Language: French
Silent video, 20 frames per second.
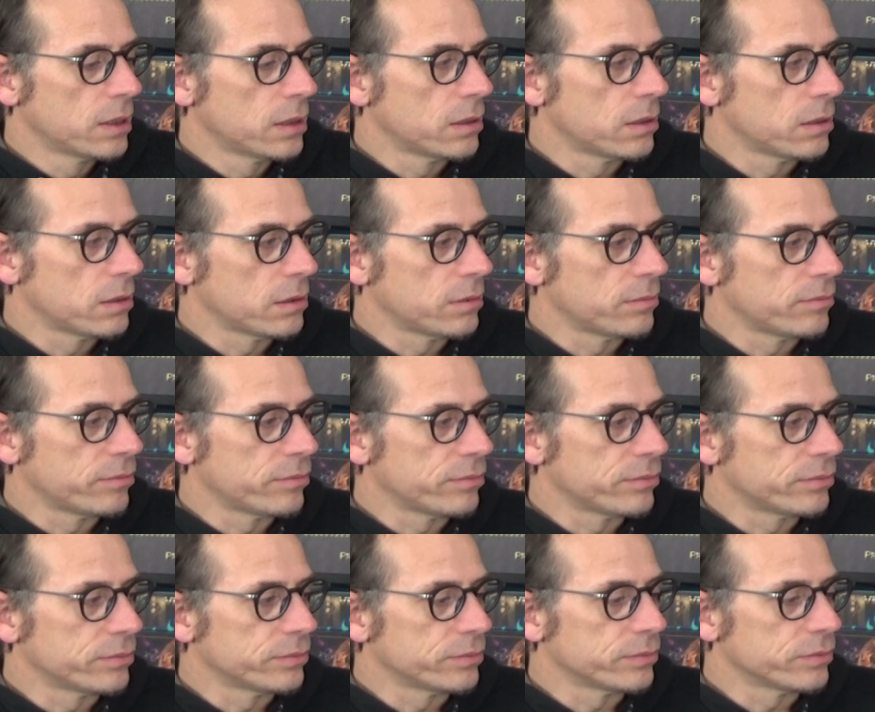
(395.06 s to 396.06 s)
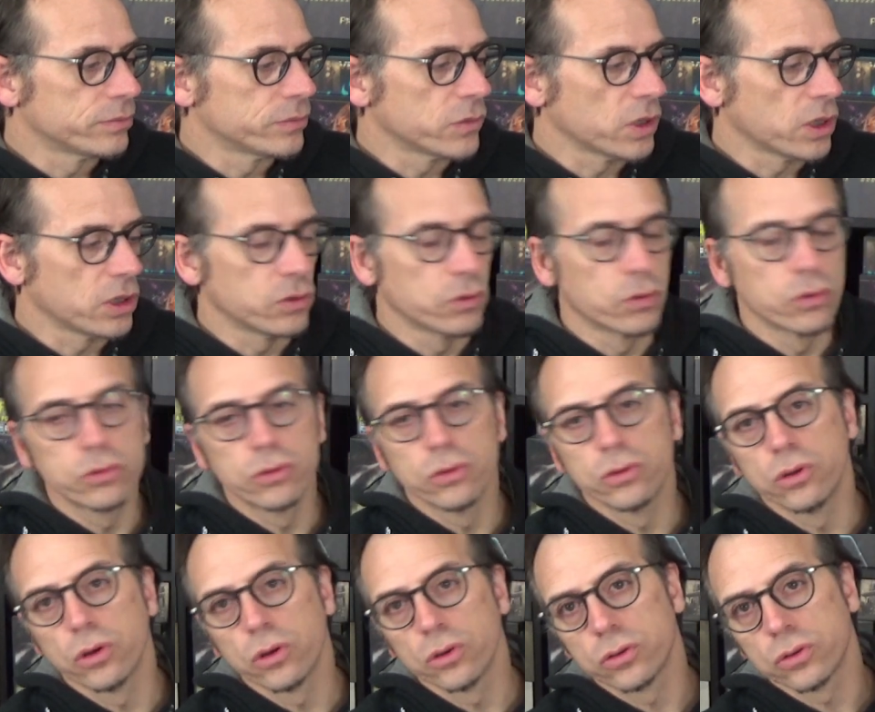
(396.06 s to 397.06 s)
Euh, et donc
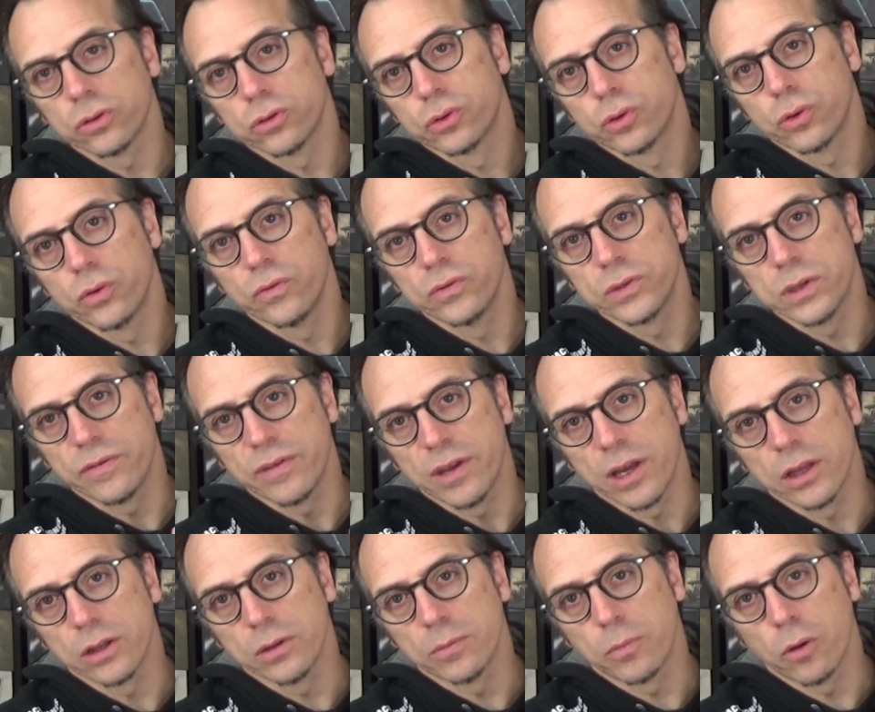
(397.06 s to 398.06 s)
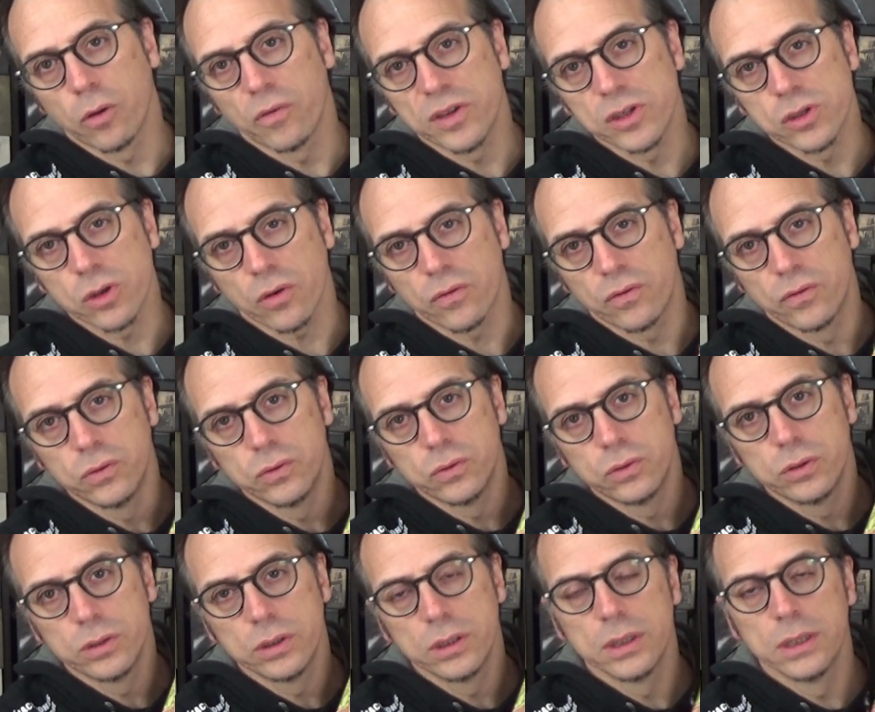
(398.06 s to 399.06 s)
dedans, dans le jeu, vous avez un professeur fou
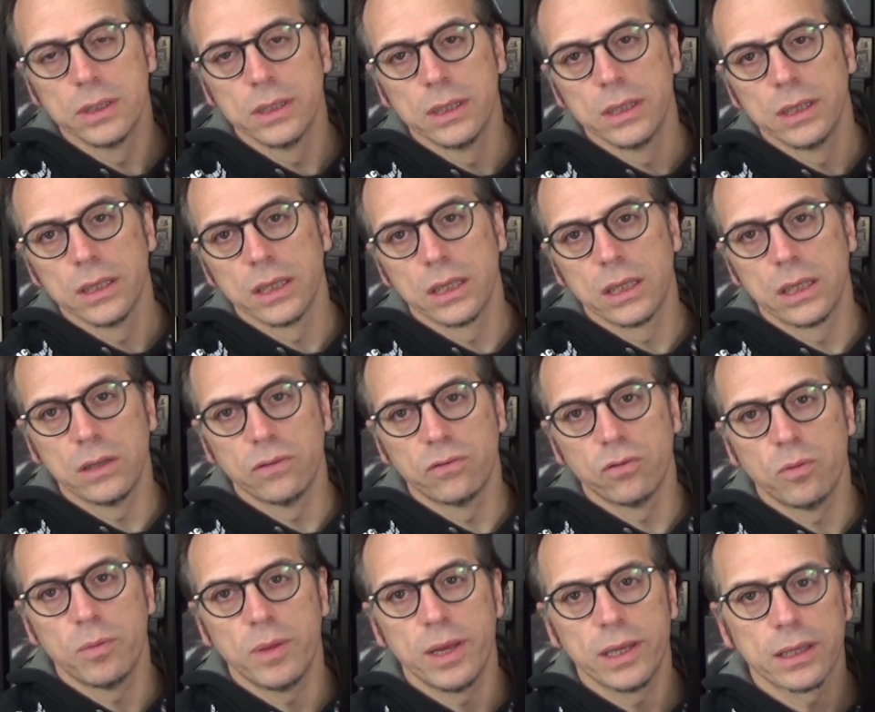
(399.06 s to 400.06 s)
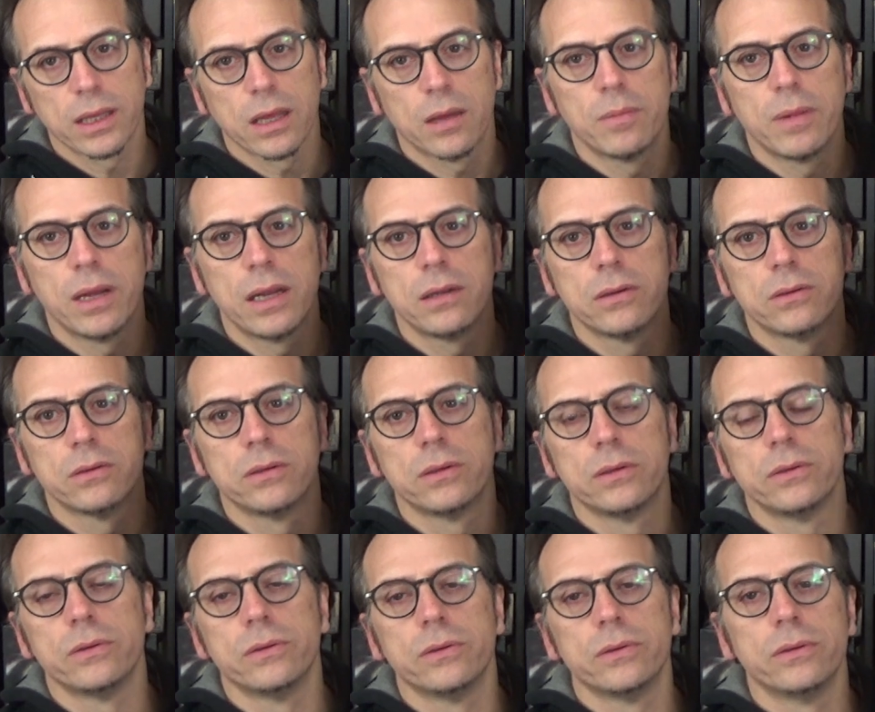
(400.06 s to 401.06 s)
qui veut mettre à mal
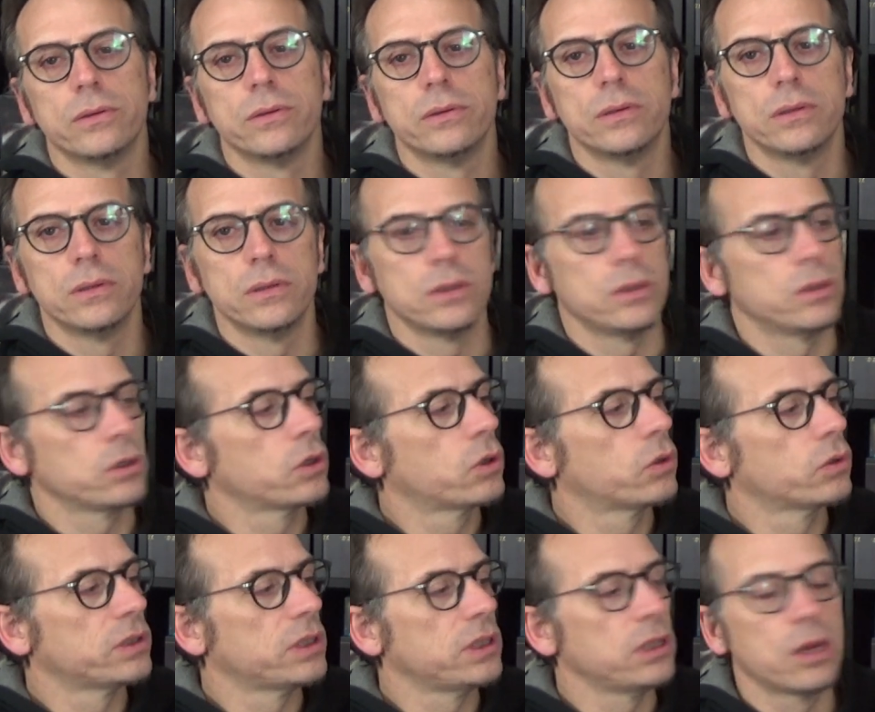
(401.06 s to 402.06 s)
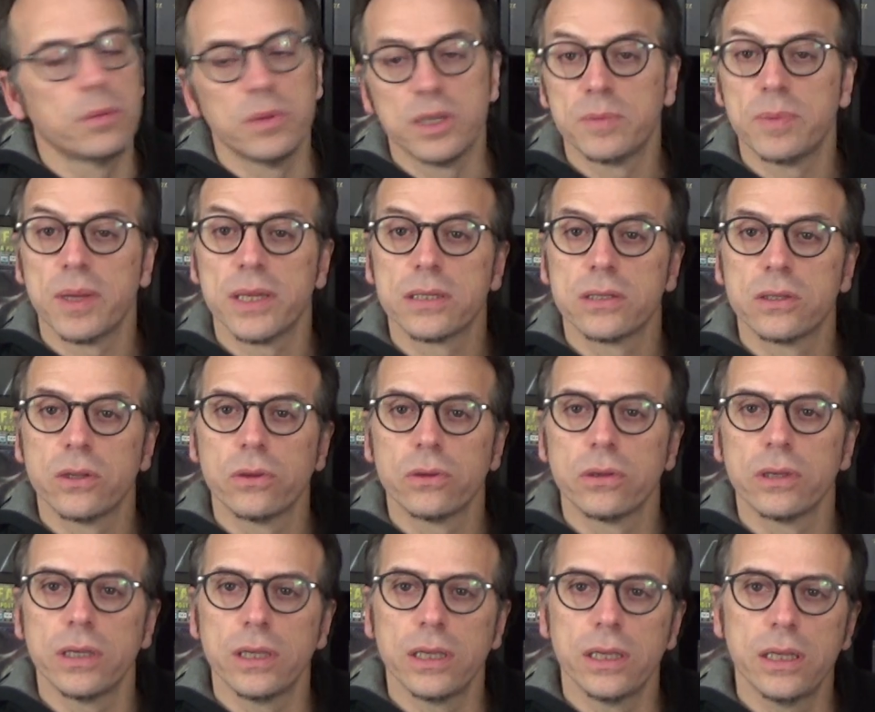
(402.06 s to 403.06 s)
le, continuum
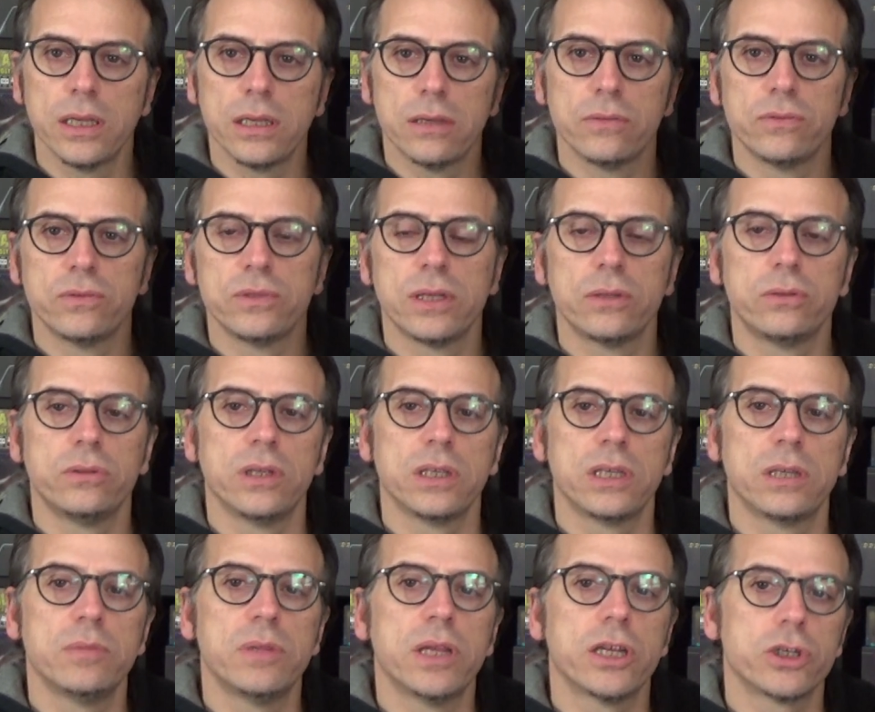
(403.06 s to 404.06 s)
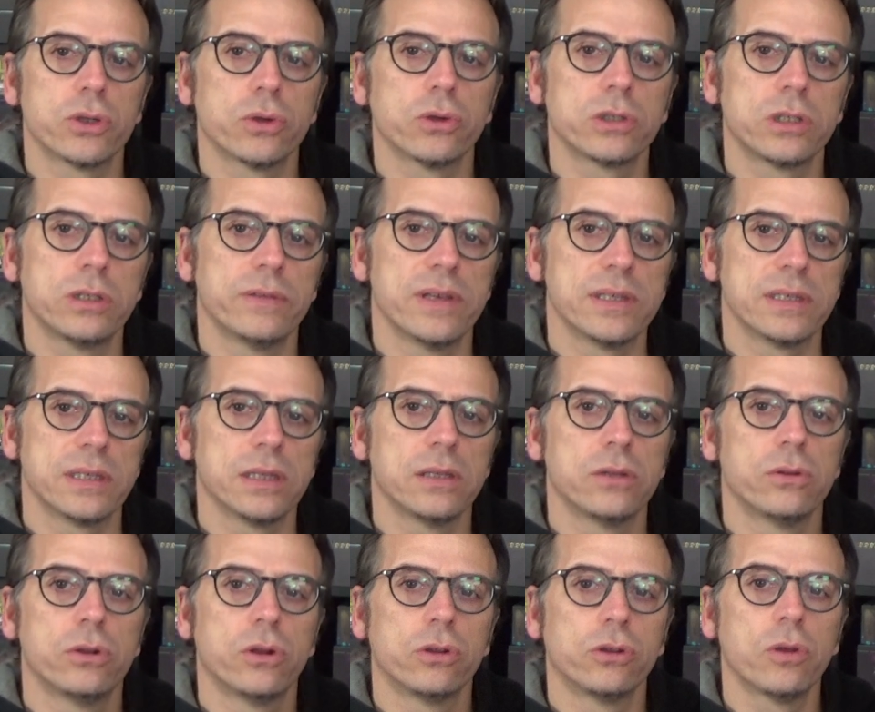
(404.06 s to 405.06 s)
espace-temps, et vous êtes une équipe d'agents qui va essayer
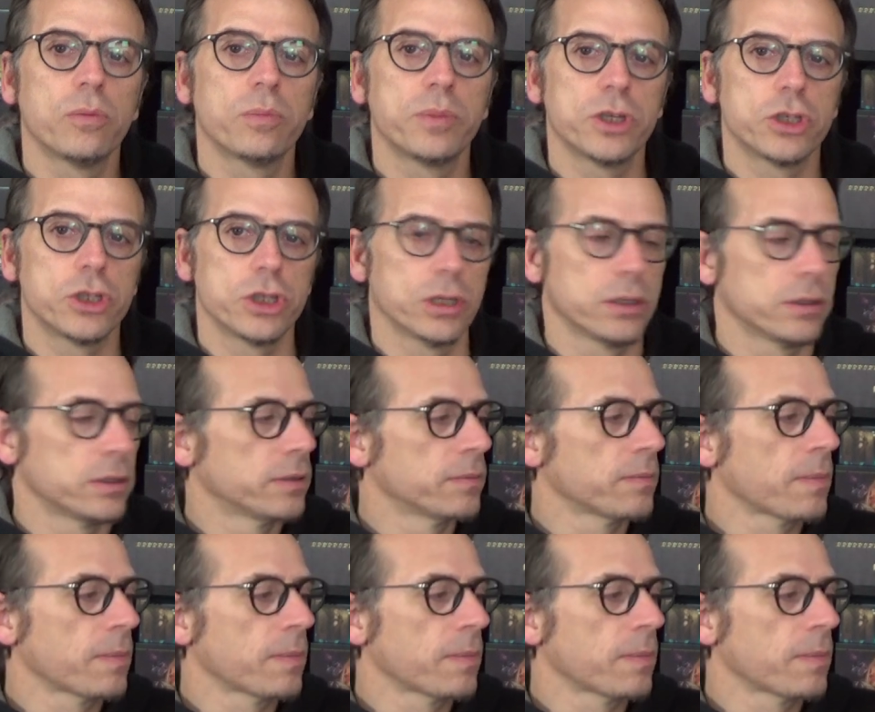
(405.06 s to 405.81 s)
de l'en empêcher.